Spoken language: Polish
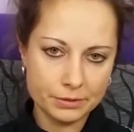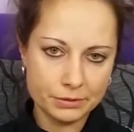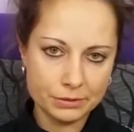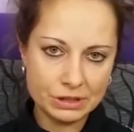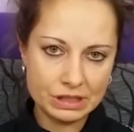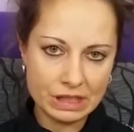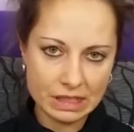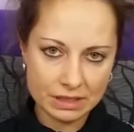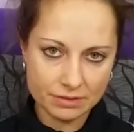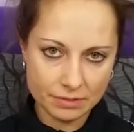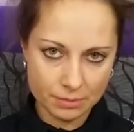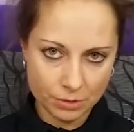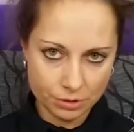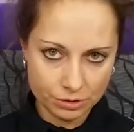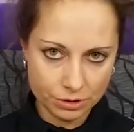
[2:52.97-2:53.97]
y, i zaraz
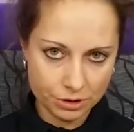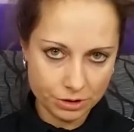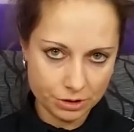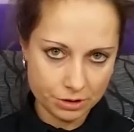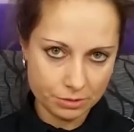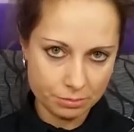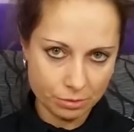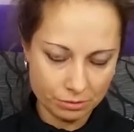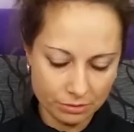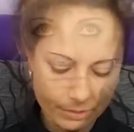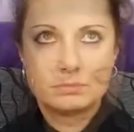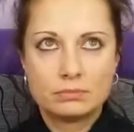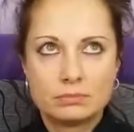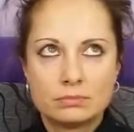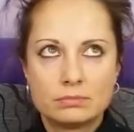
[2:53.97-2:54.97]
Wam o nich
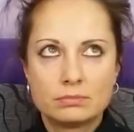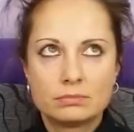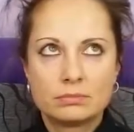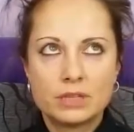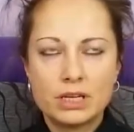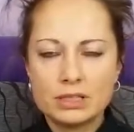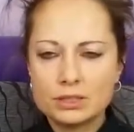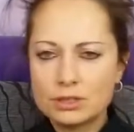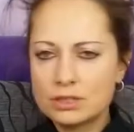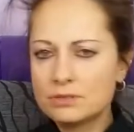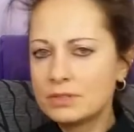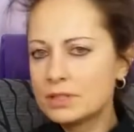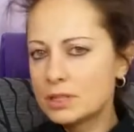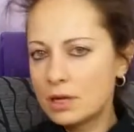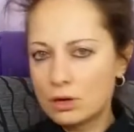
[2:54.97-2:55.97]
powiem. Mm, teraz coraz
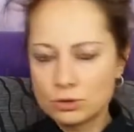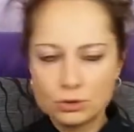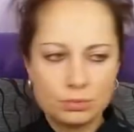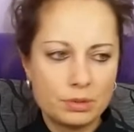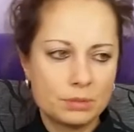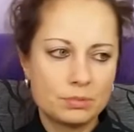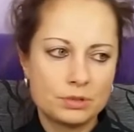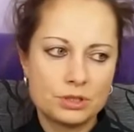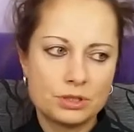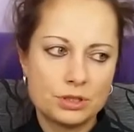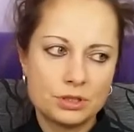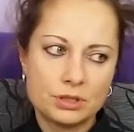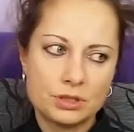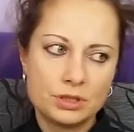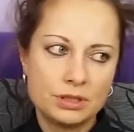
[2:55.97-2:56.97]
więcej osób jakby
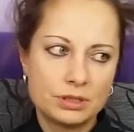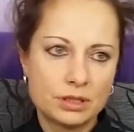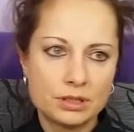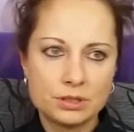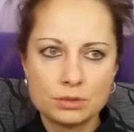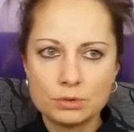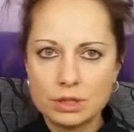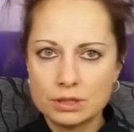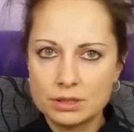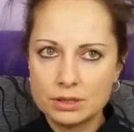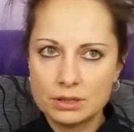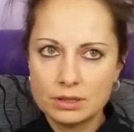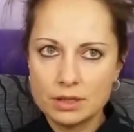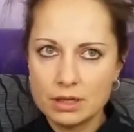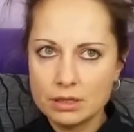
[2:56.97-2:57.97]
się interesuje
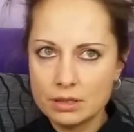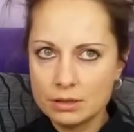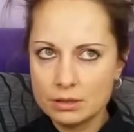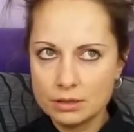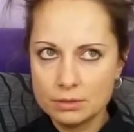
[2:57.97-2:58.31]
ty,